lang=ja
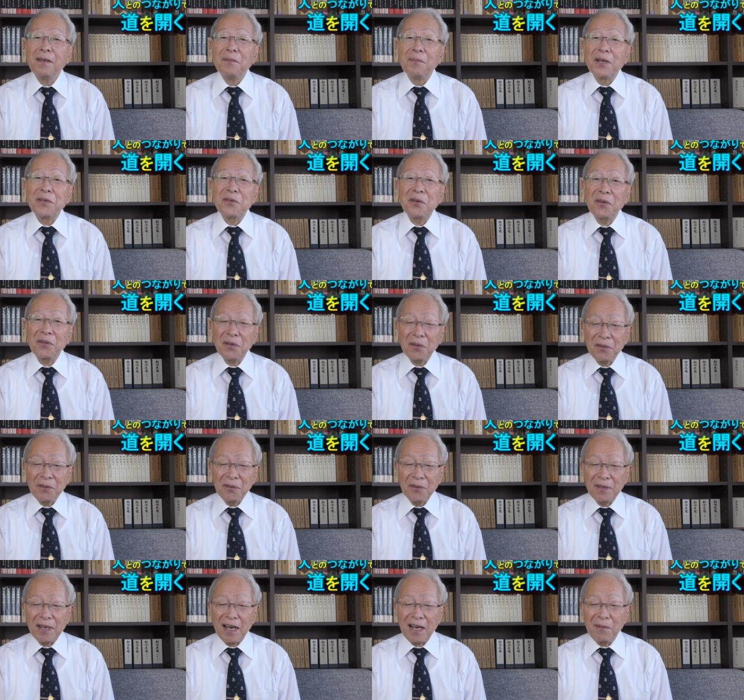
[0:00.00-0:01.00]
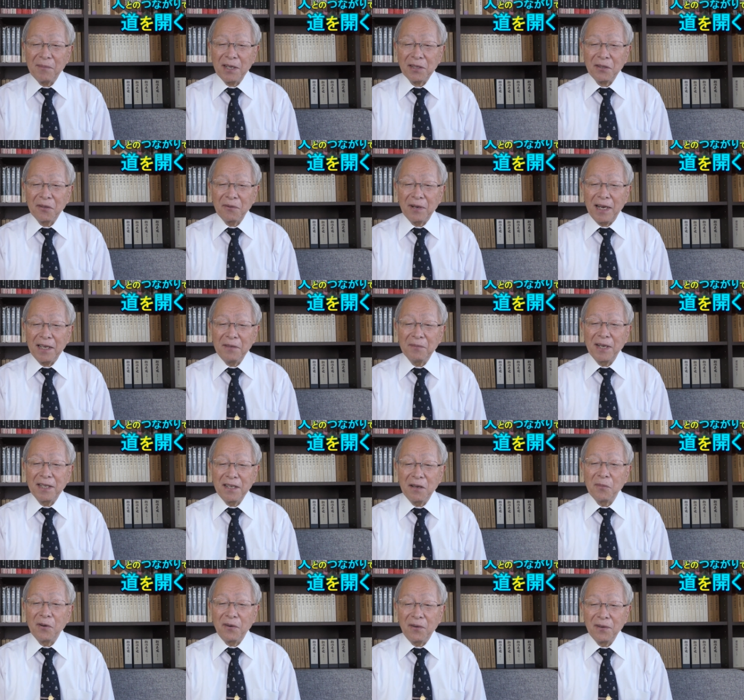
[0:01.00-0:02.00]
まあ、その時の仲間とは今
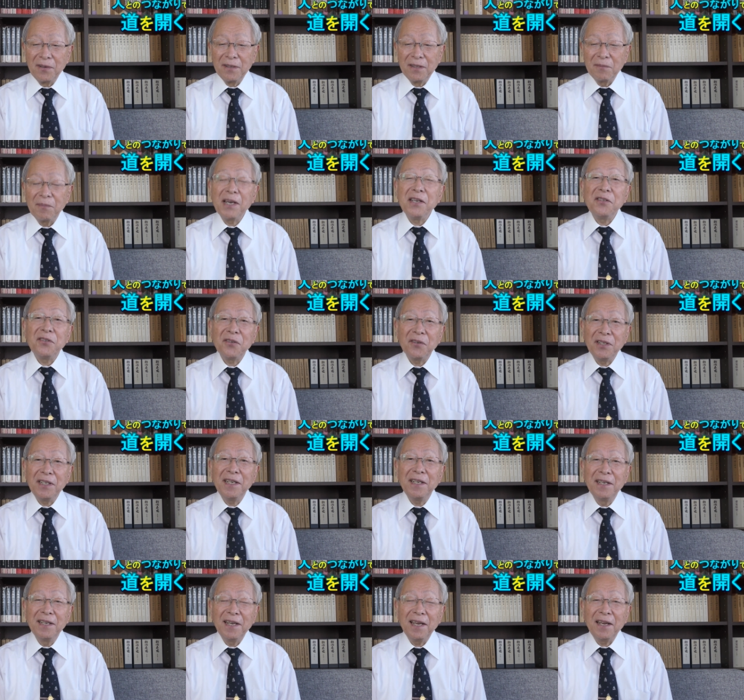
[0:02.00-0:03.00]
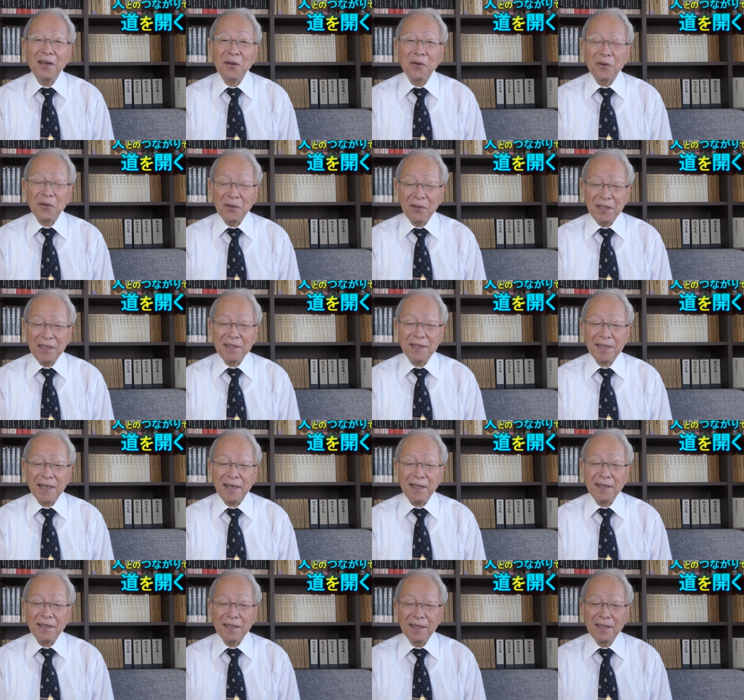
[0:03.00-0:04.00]
でもまあ一緒に旅行に行っ
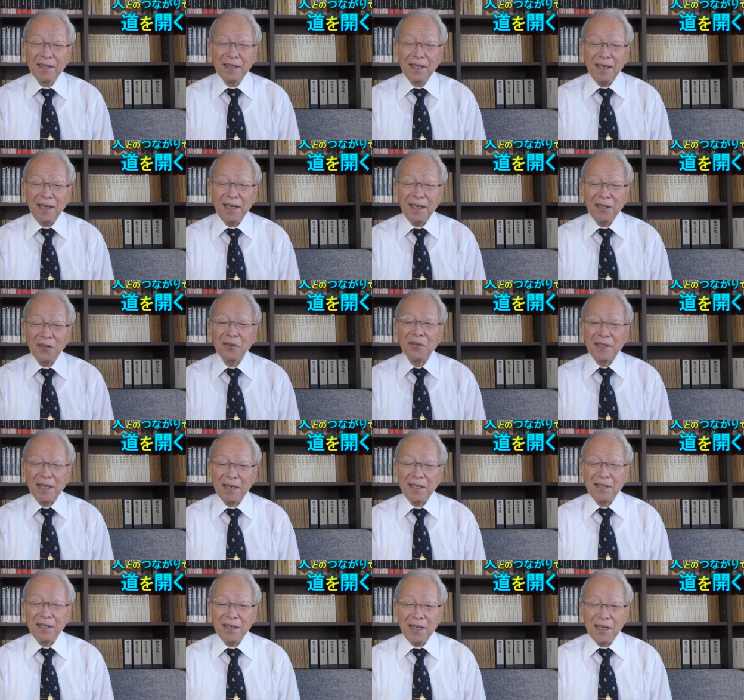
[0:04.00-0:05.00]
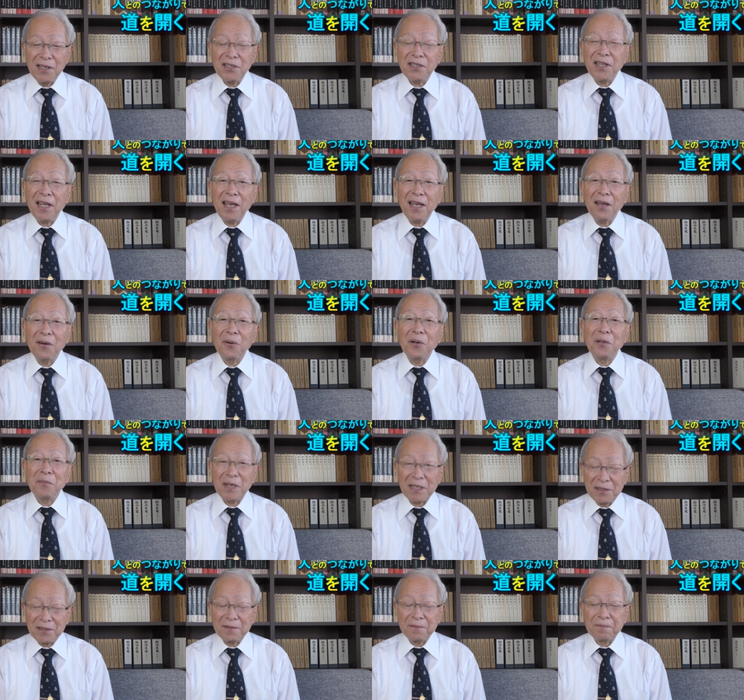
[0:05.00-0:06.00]
たり飲んだりしており
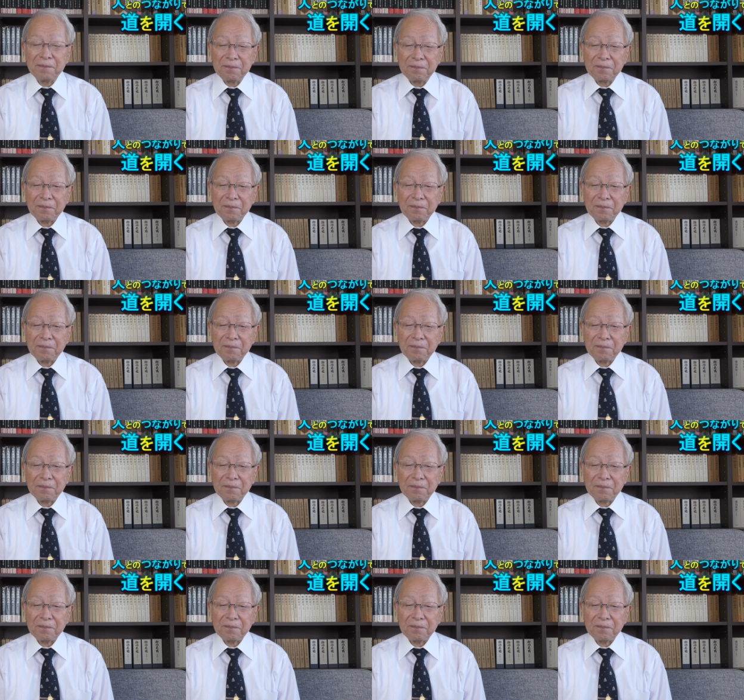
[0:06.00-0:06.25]
ます